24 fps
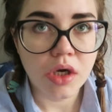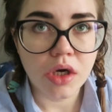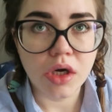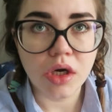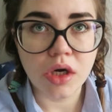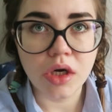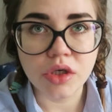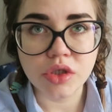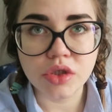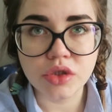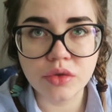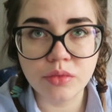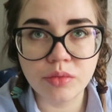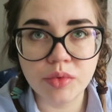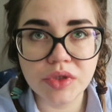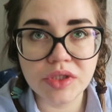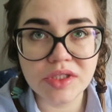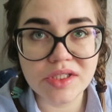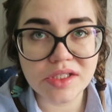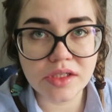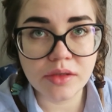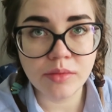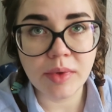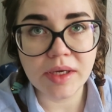э, чтобы
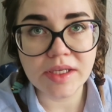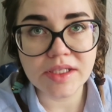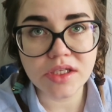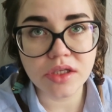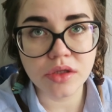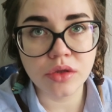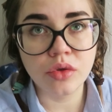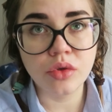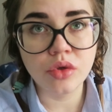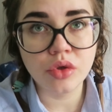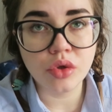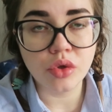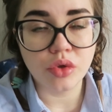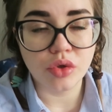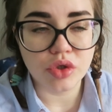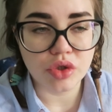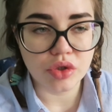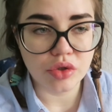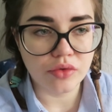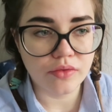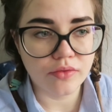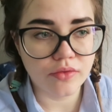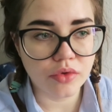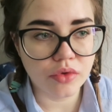не снимать одно и то
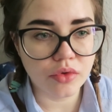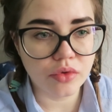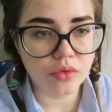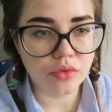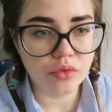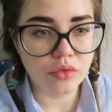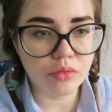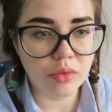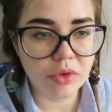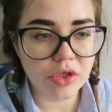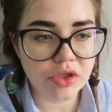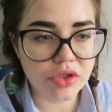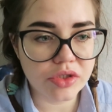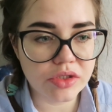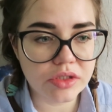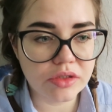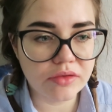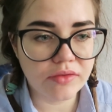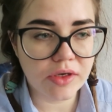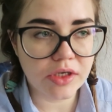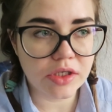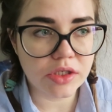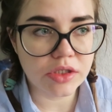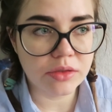же. Вот у
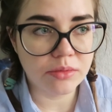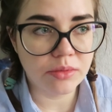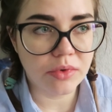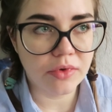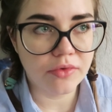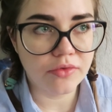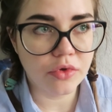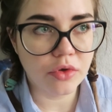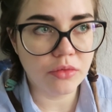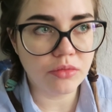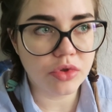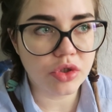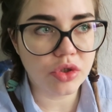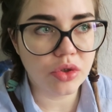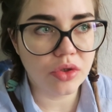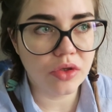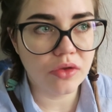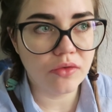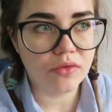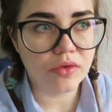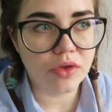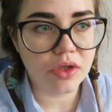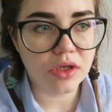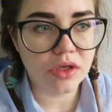большинства ошибка в том, что
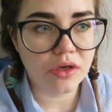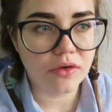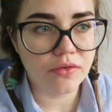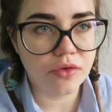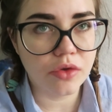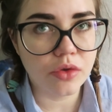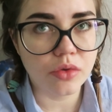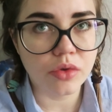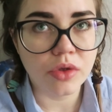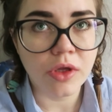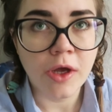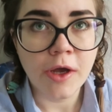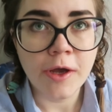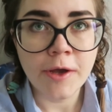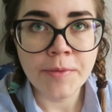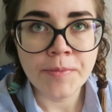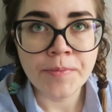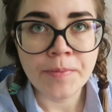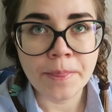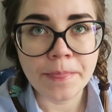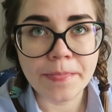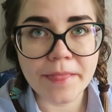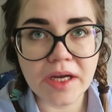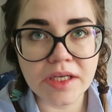они фотографируют
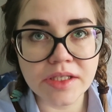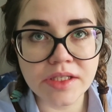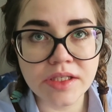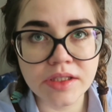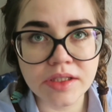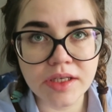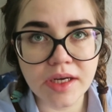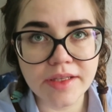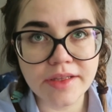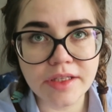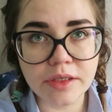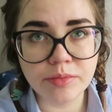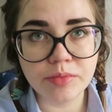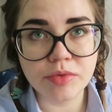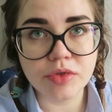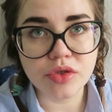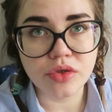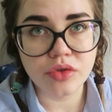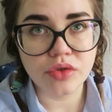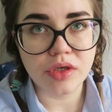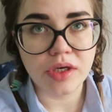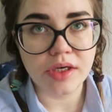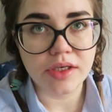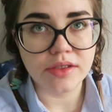один кадр
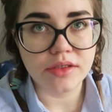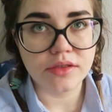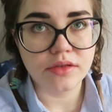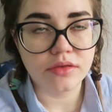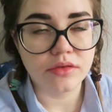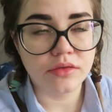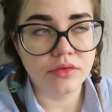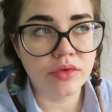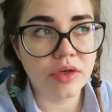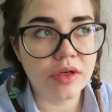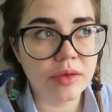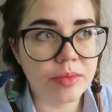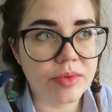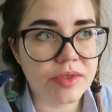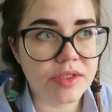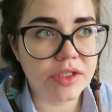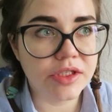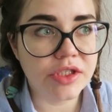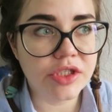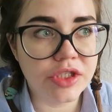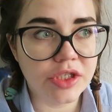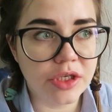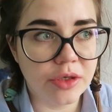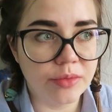500 раз. Ну, как бы
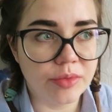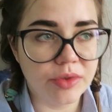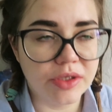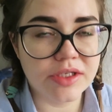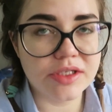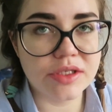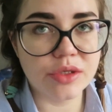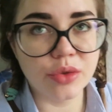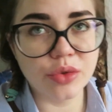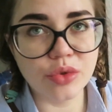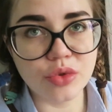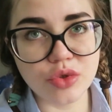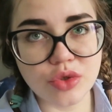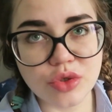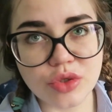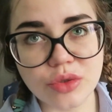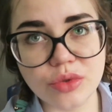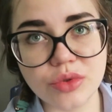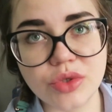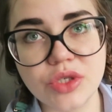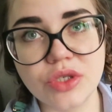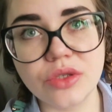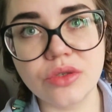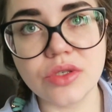зачем? Если он уже
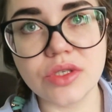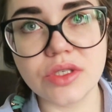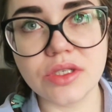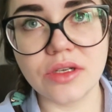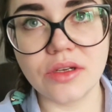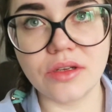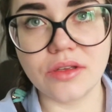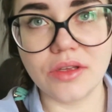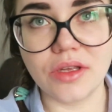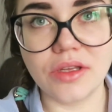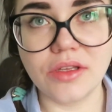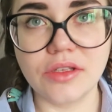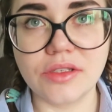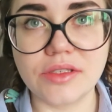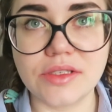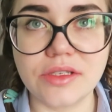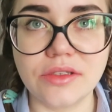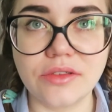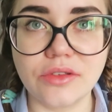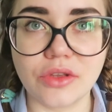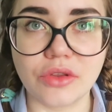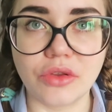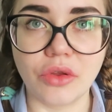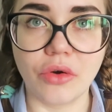случился, надо
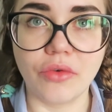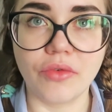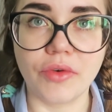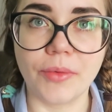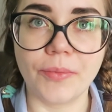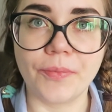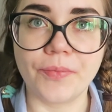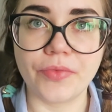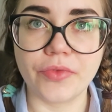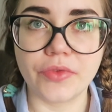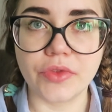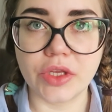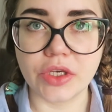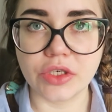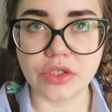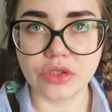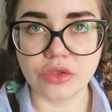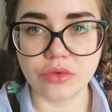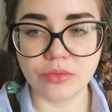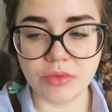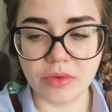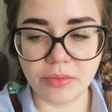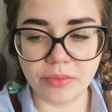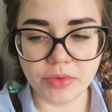делать новый. Так
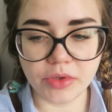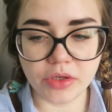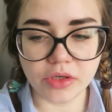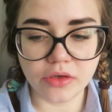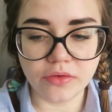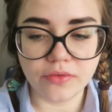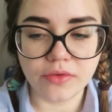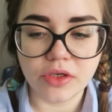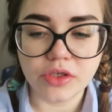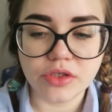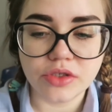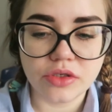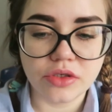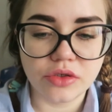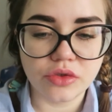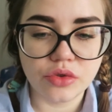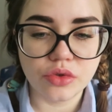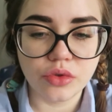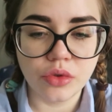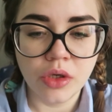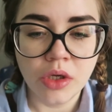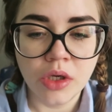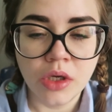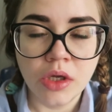что у меня перерыв, я сейчас
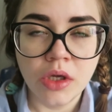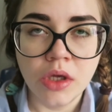хочу